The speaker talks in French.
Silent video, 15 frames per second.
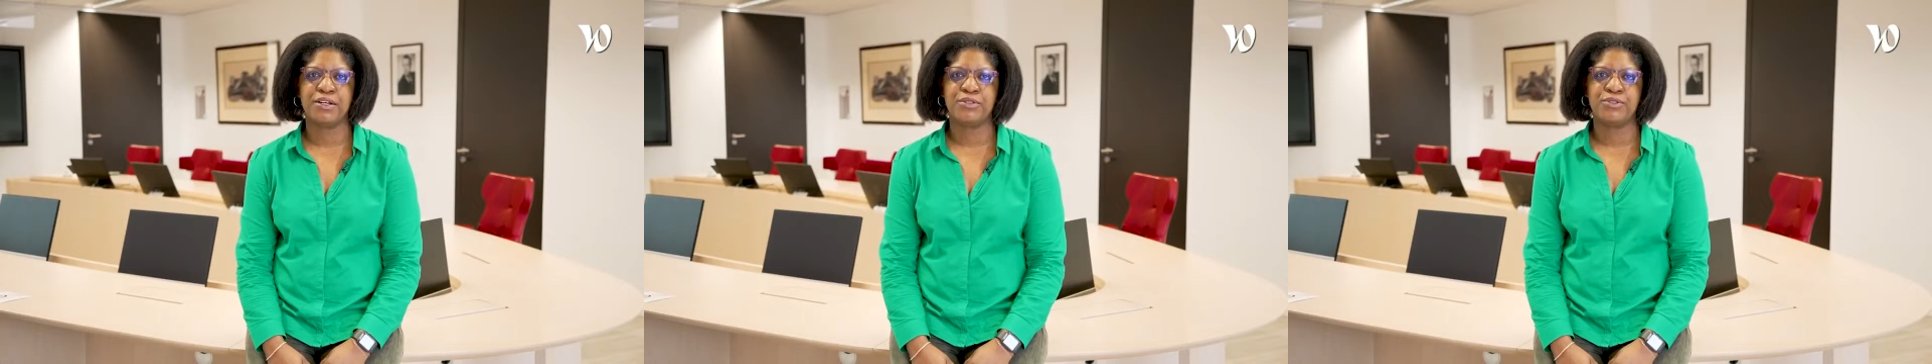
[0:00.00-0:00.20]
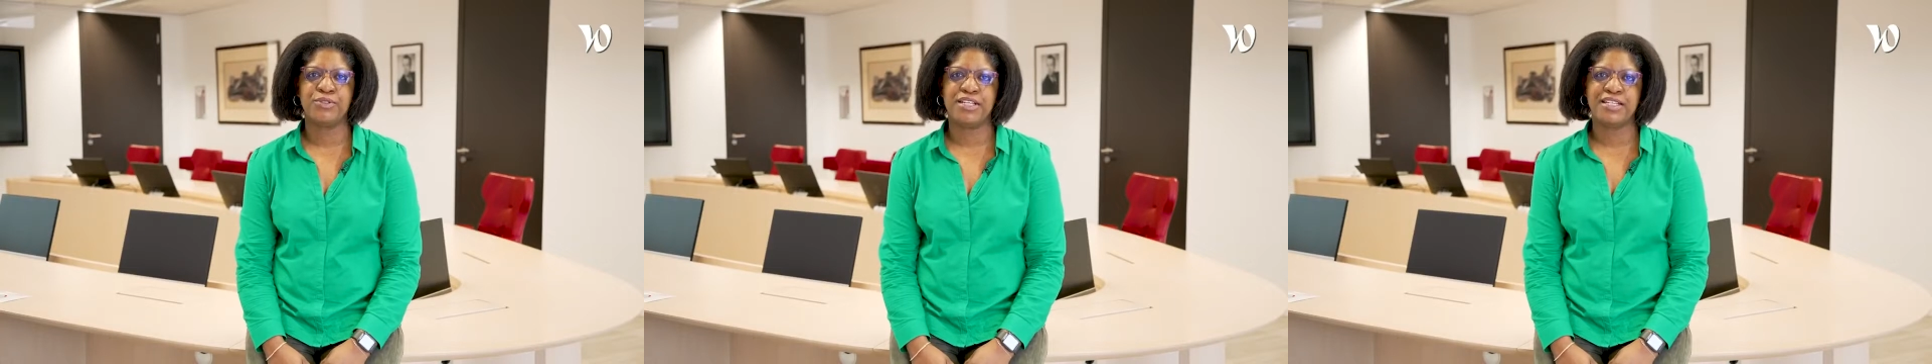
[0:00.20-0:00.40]

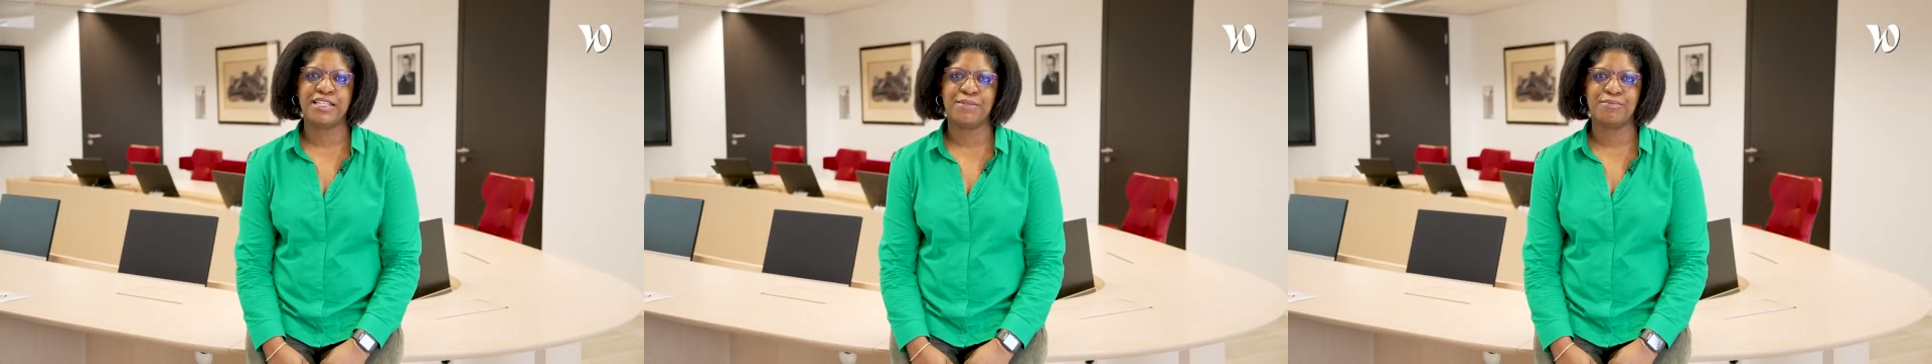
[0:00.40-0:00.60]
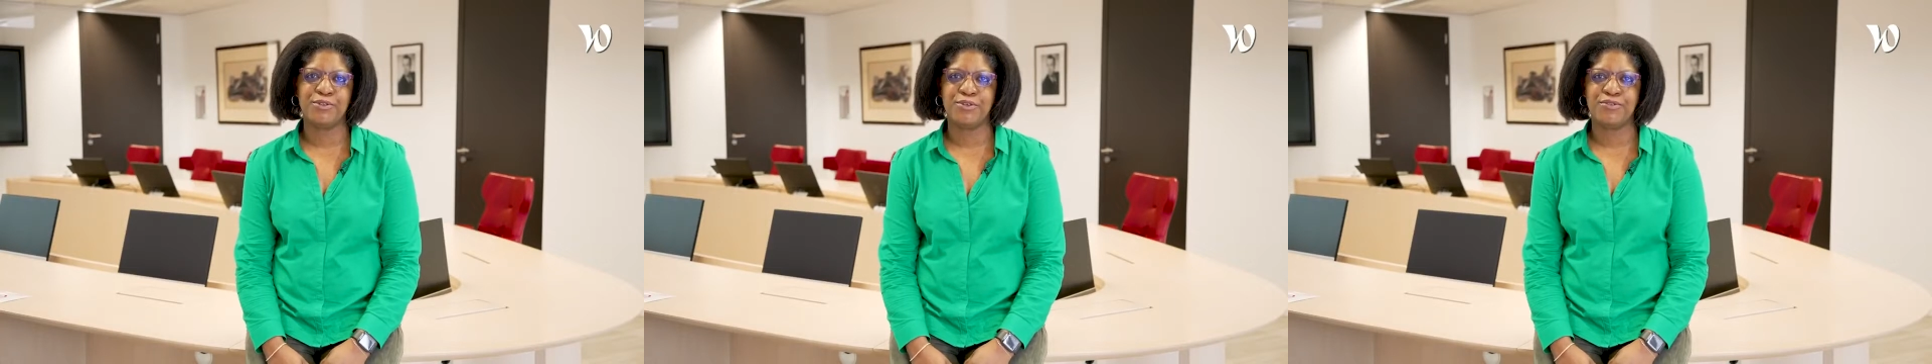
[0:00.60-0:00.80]
d'une
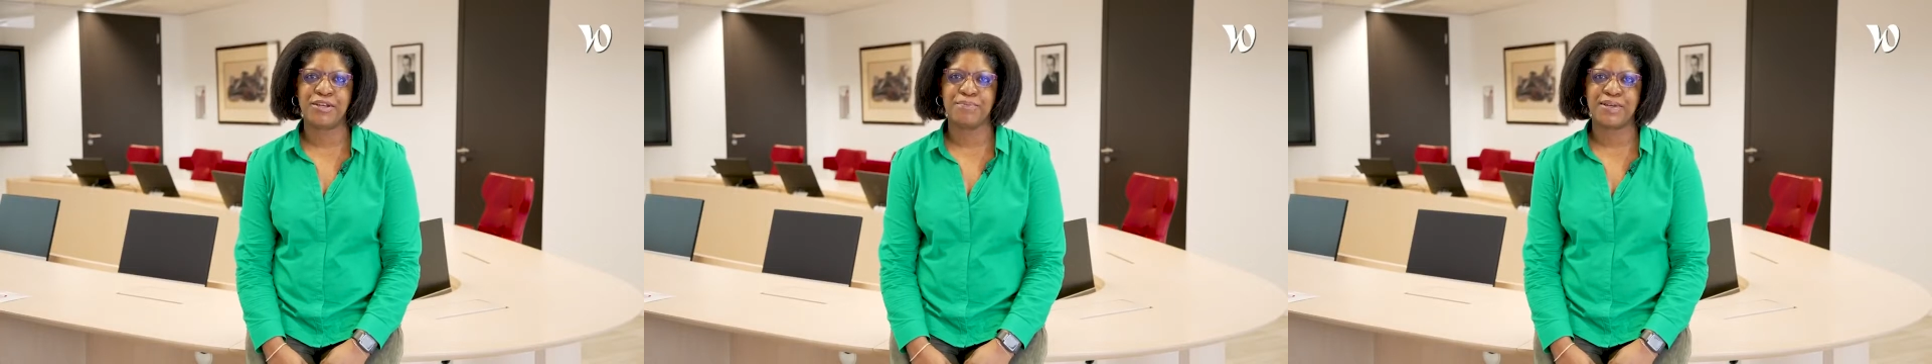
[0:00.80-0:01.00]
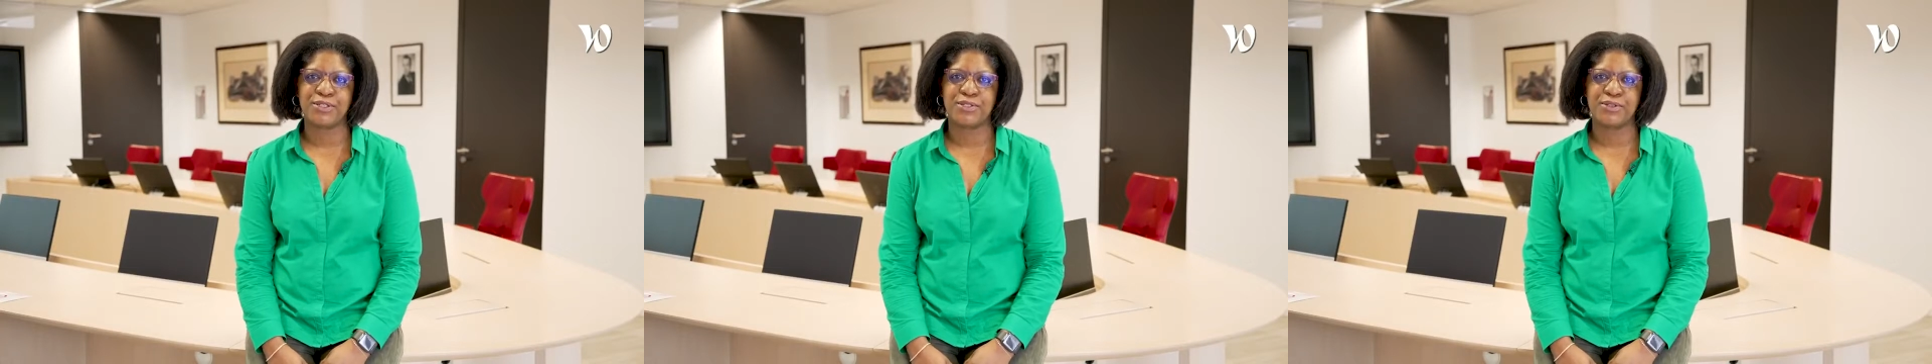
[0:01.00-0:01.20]
équipe de
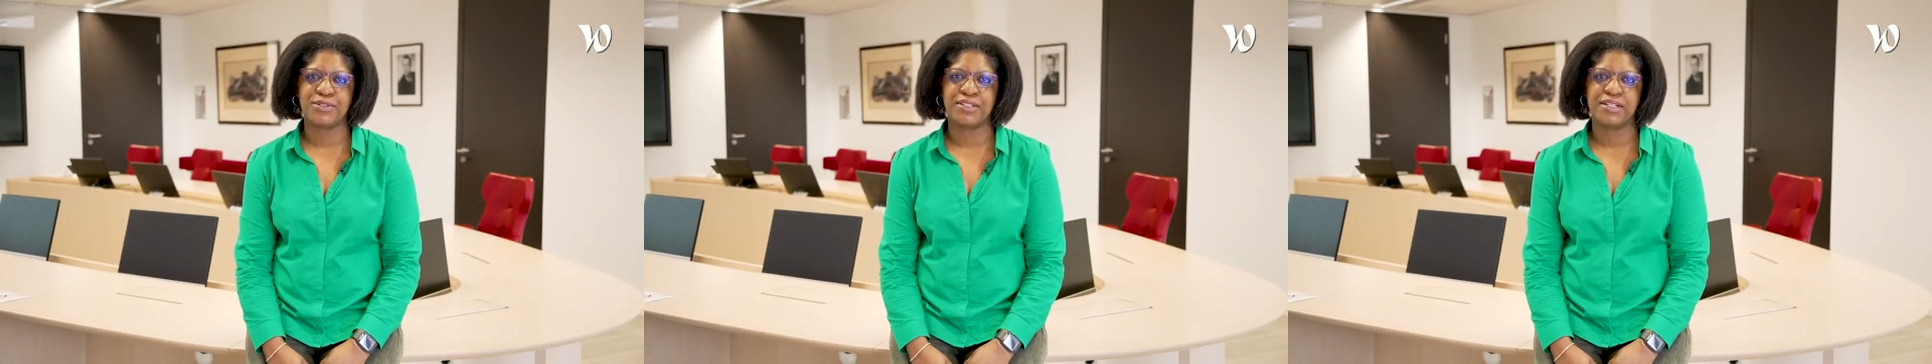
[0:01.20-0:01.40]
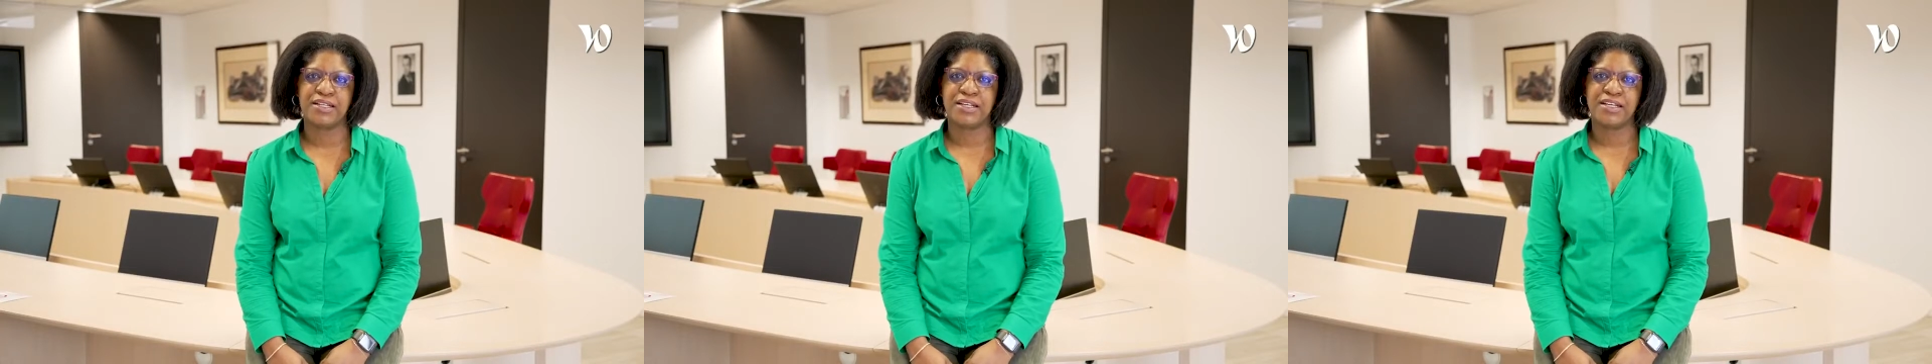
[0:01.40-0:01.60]
20
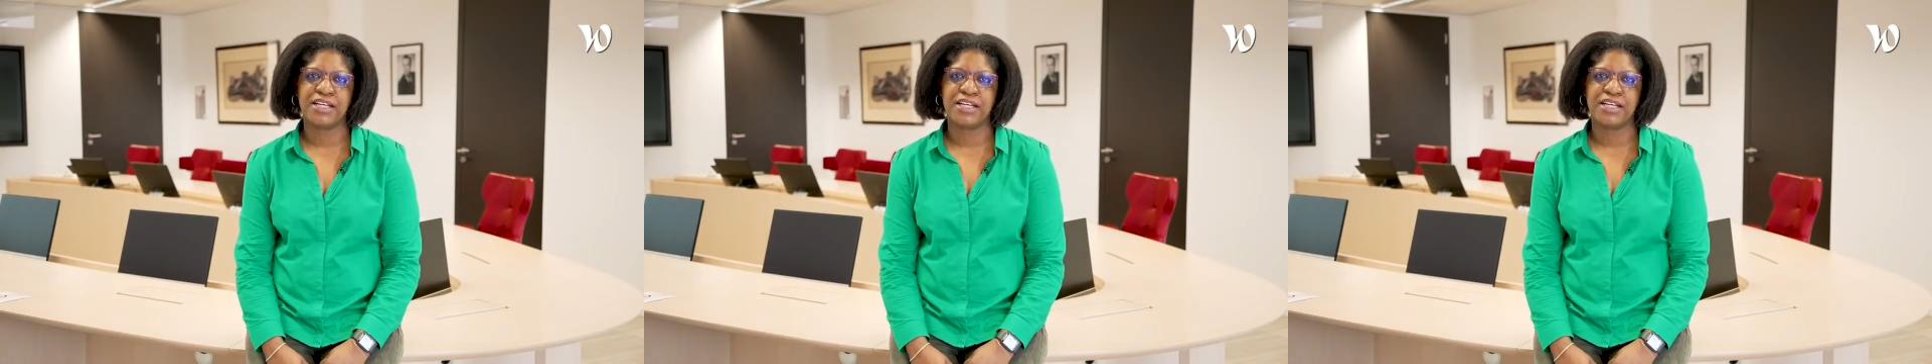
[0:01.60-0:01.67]
personnes